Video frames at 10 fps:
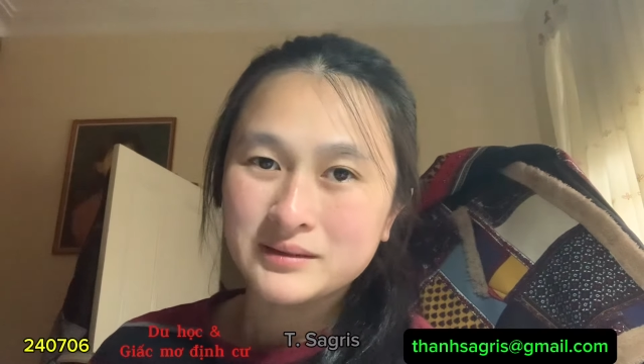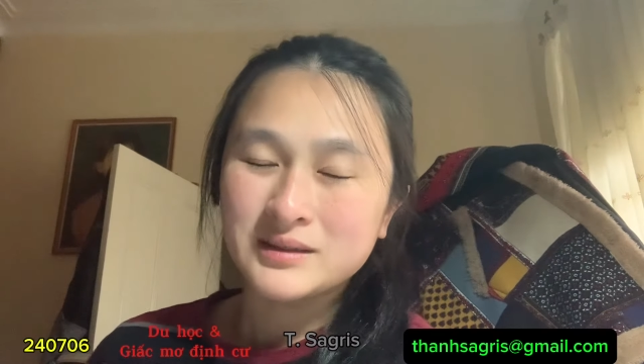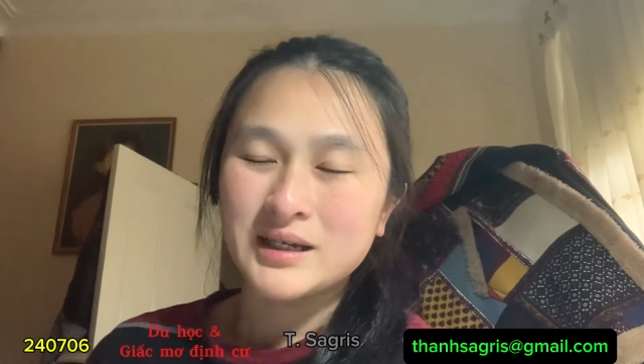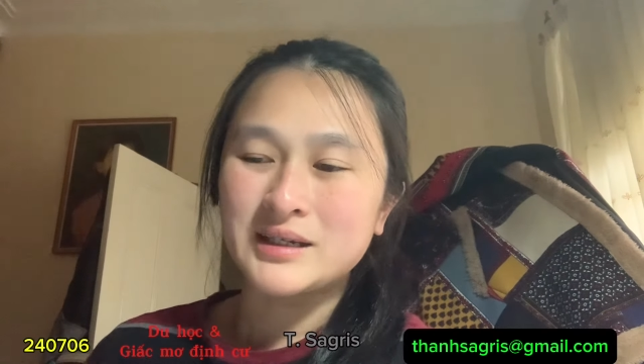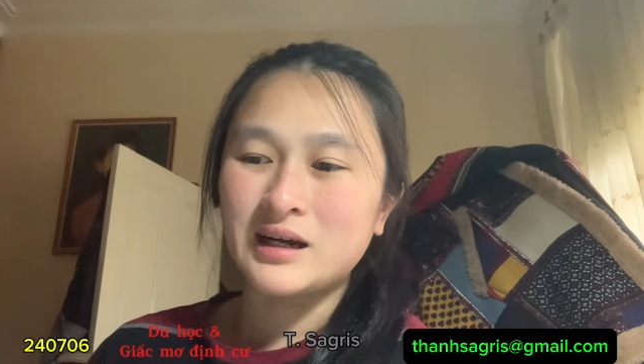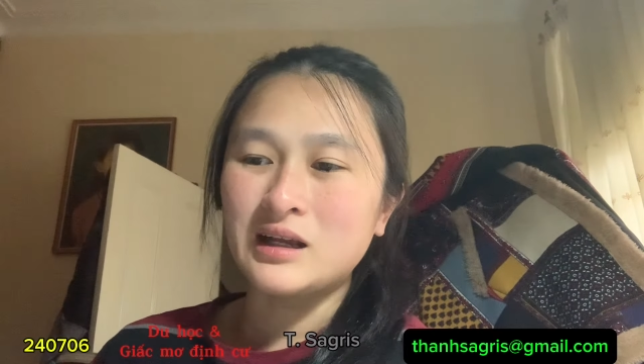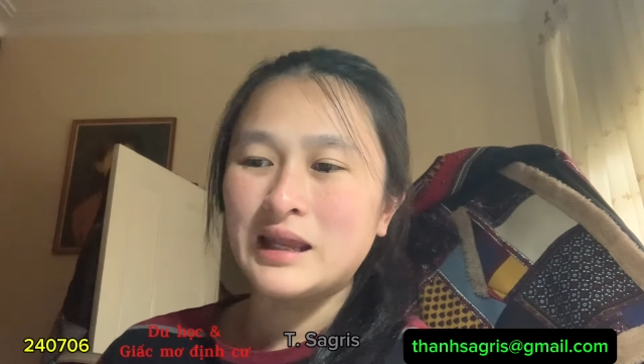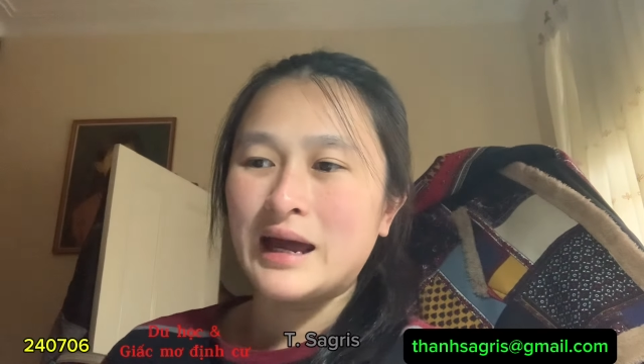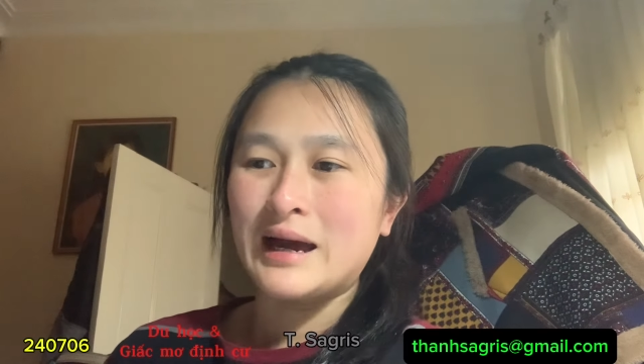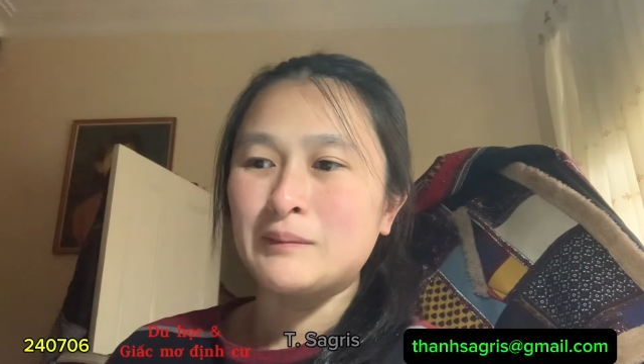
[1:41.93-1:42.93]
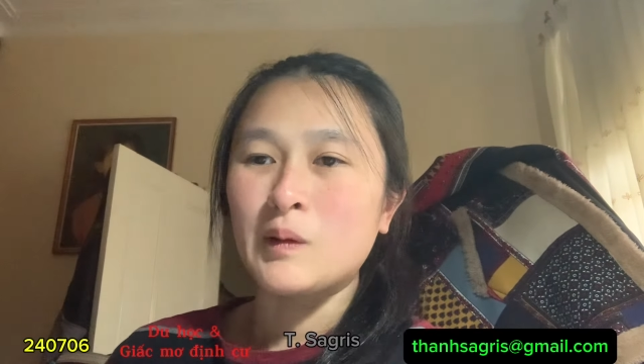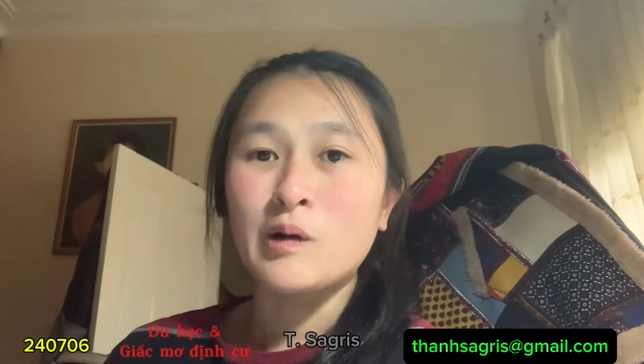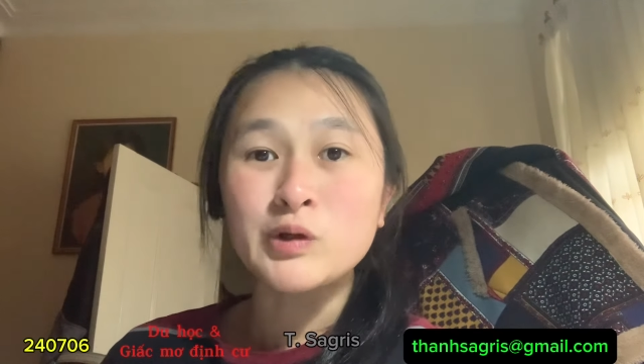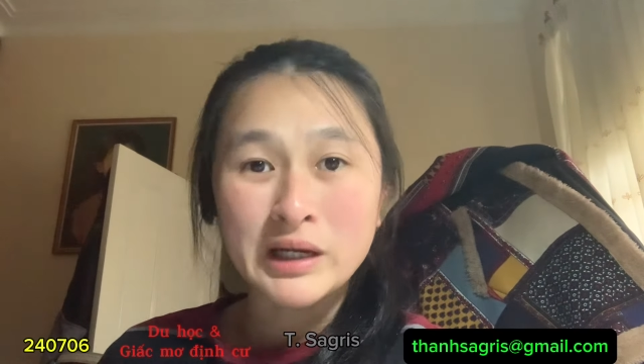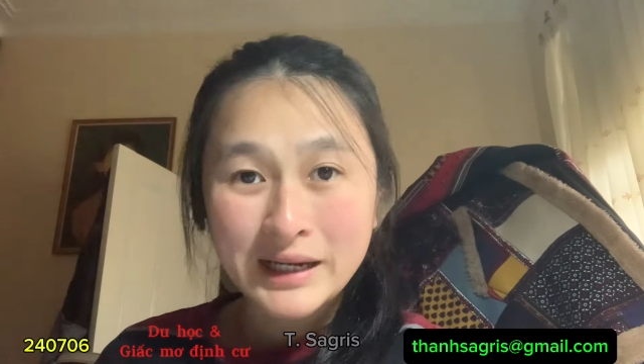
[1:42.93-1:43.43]
thì nó là một
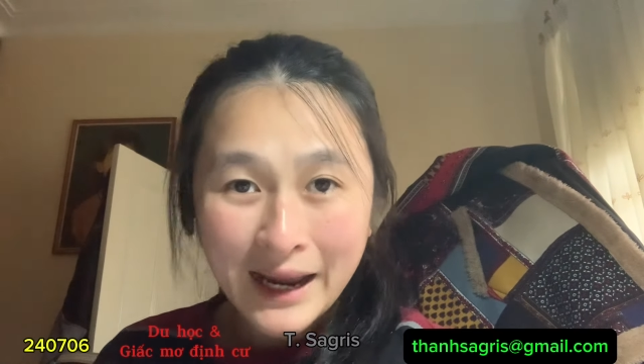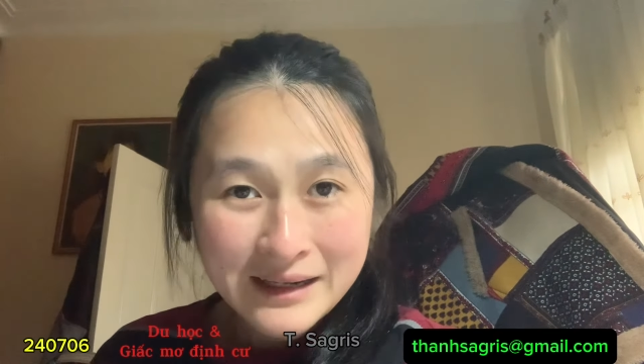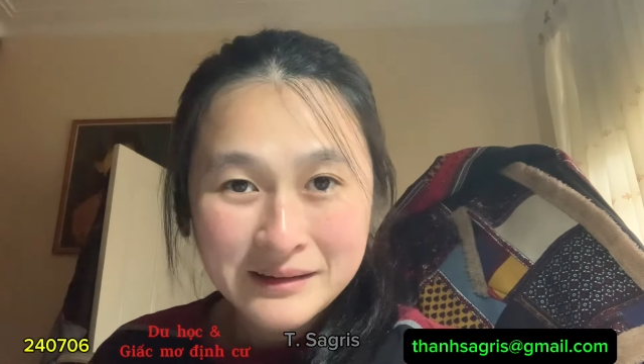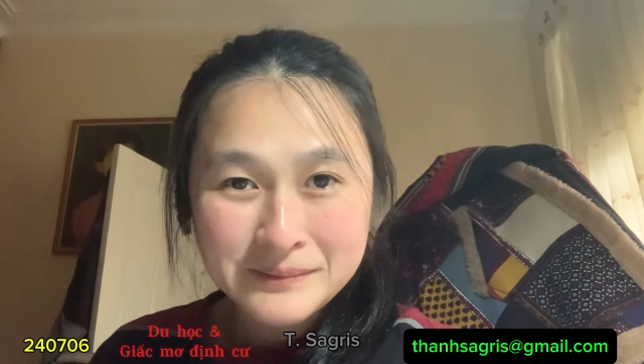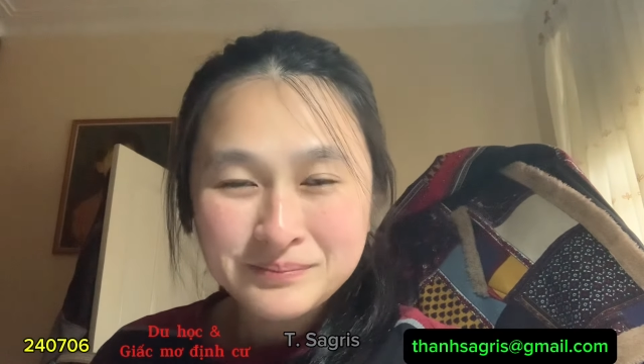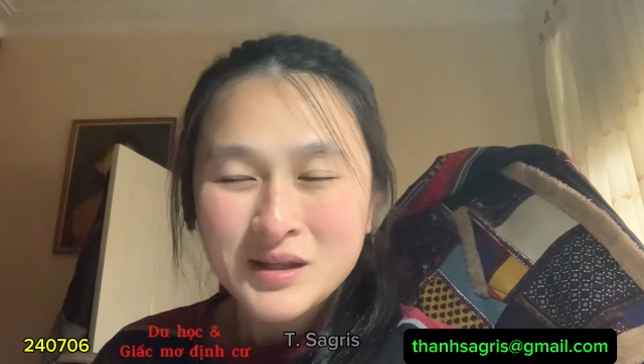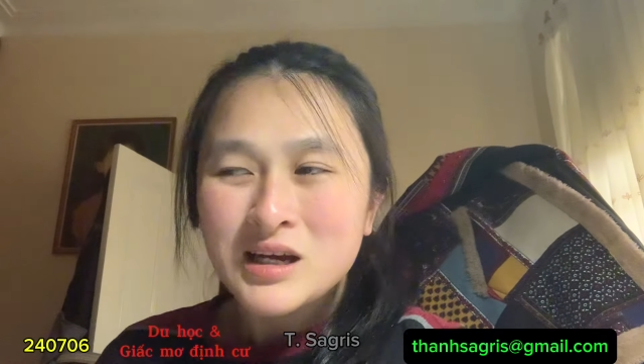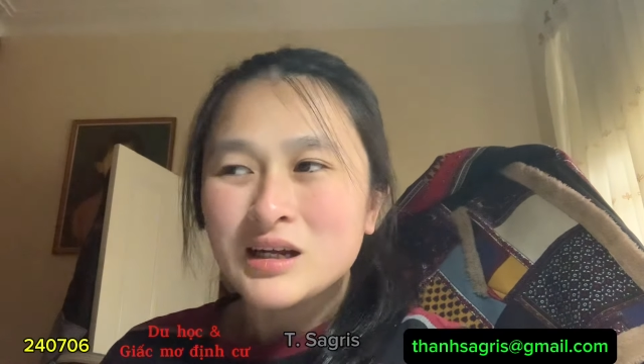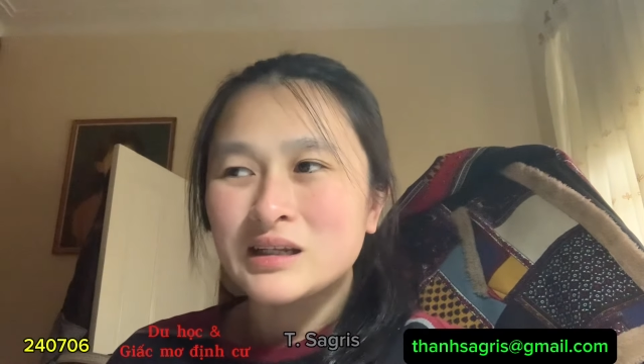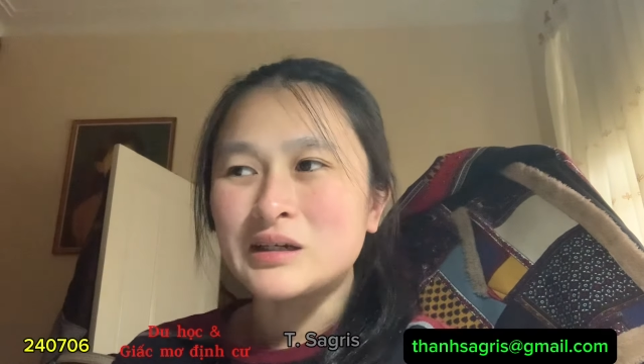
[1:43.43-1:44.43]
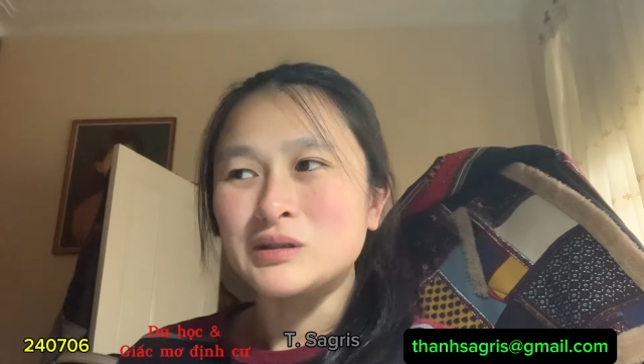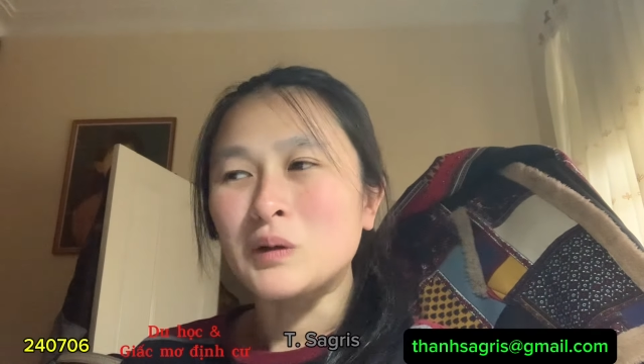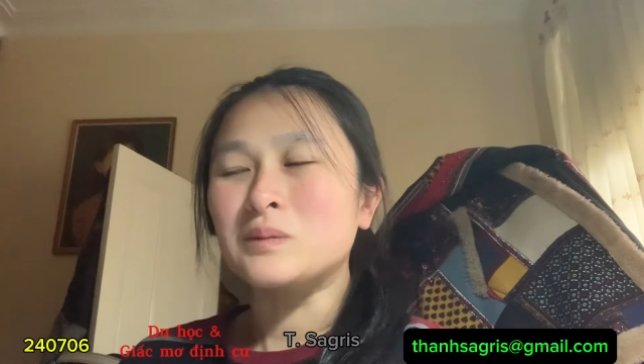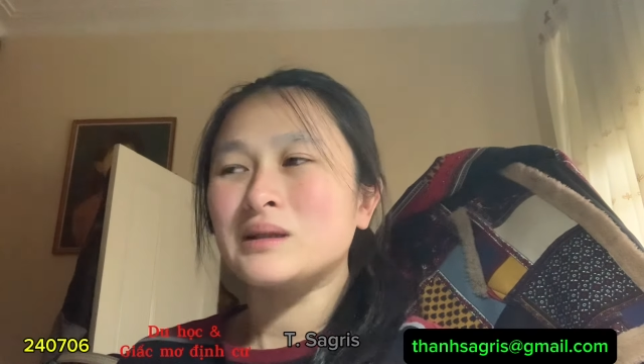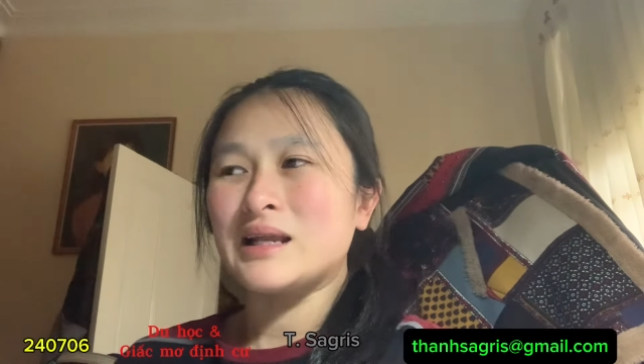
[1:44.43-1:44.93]
câu chuyện khác nữa đi tự
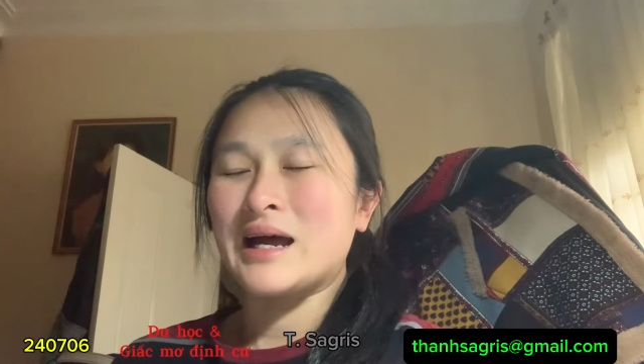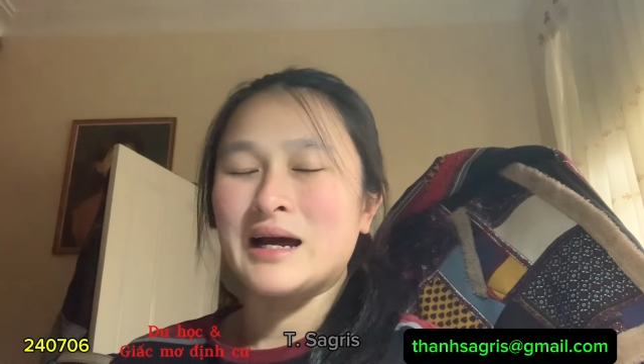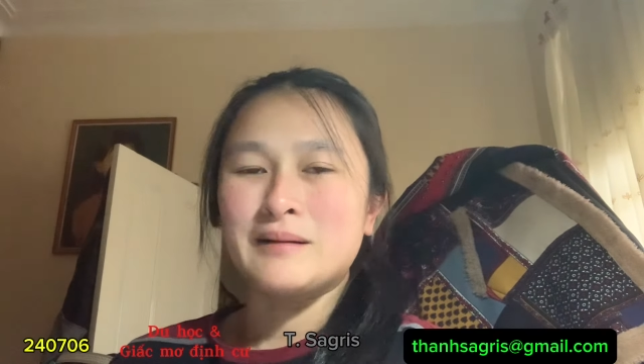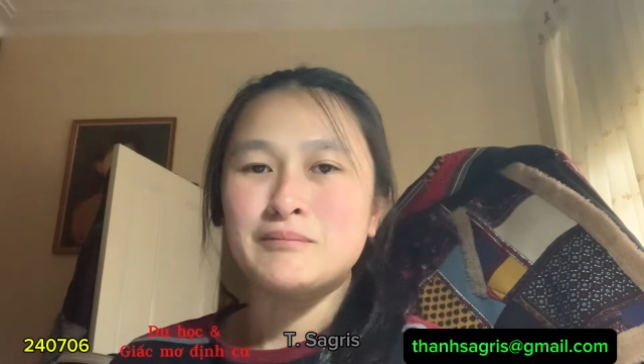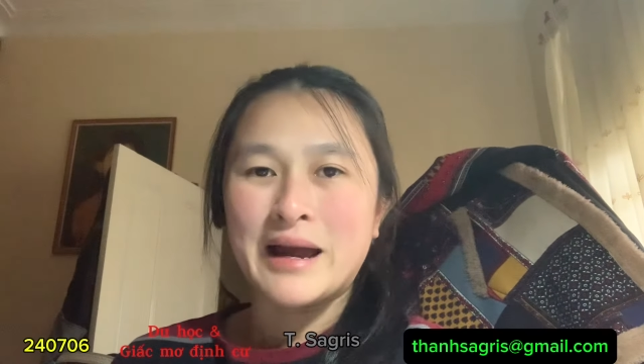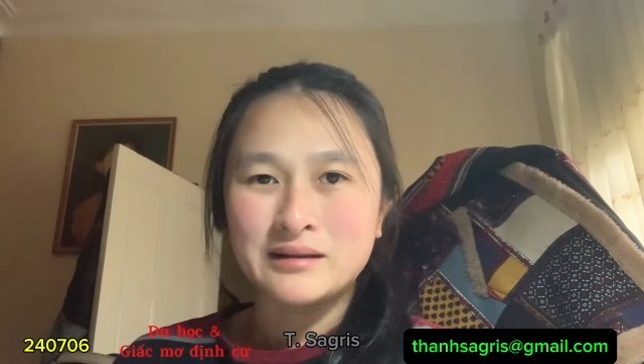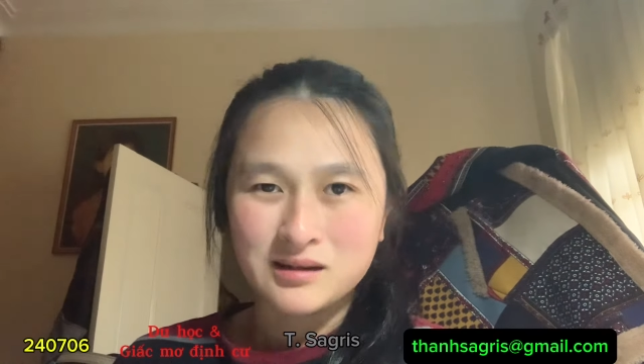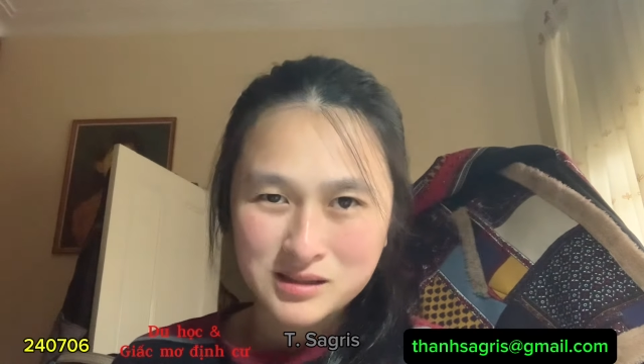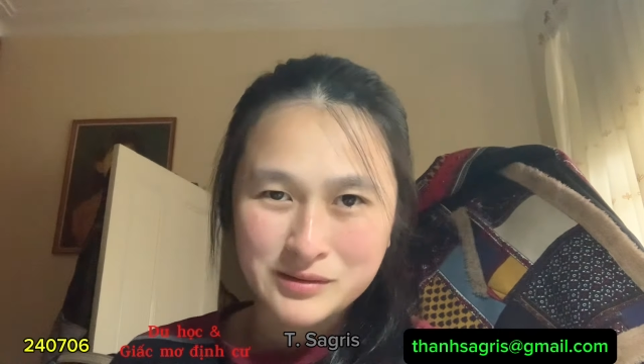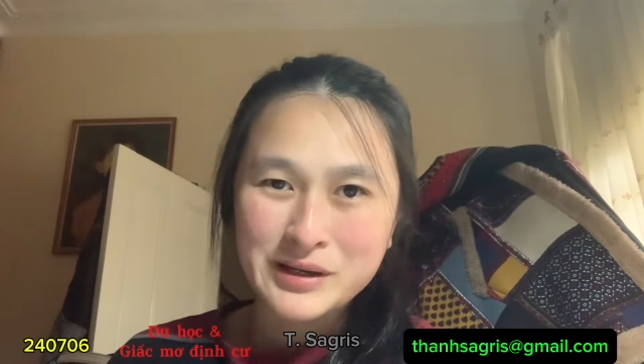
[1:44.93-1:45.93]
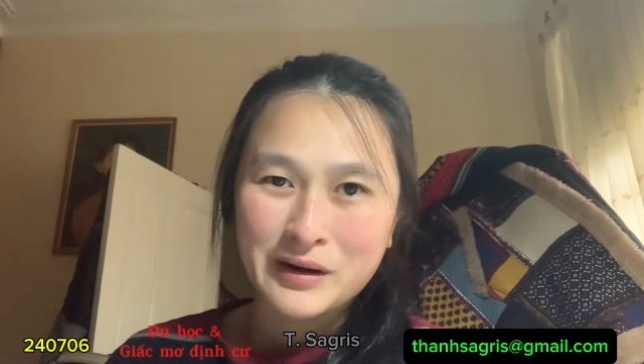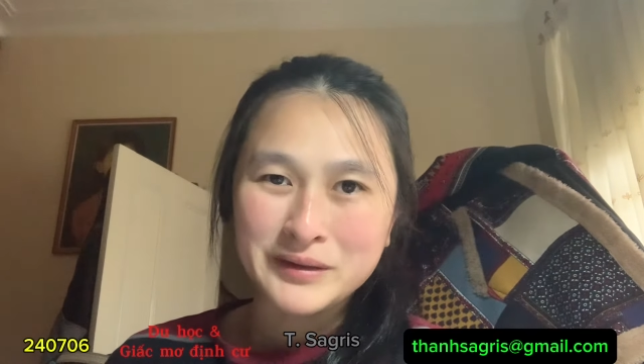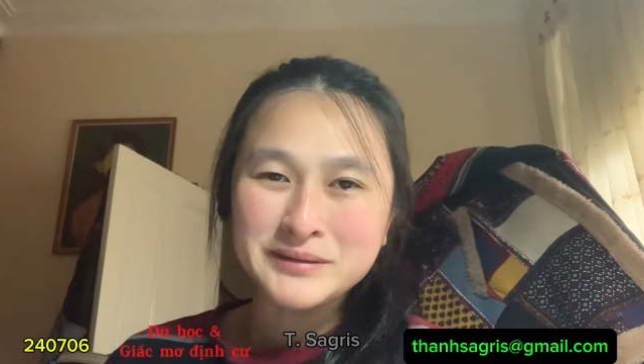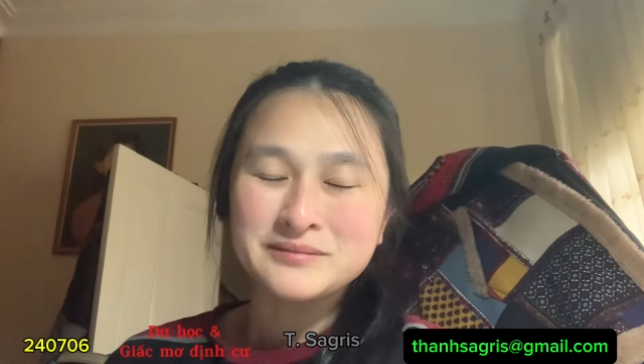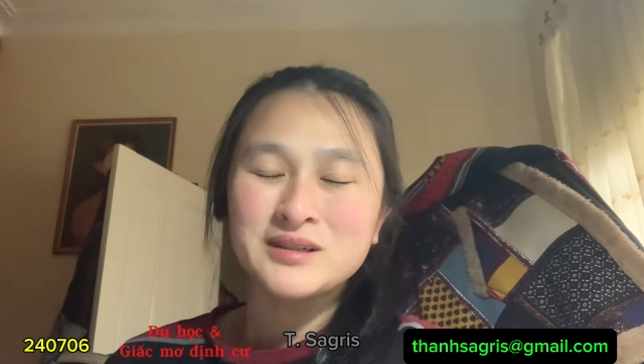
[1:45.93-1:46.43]
túc là bạn thật sự giỏi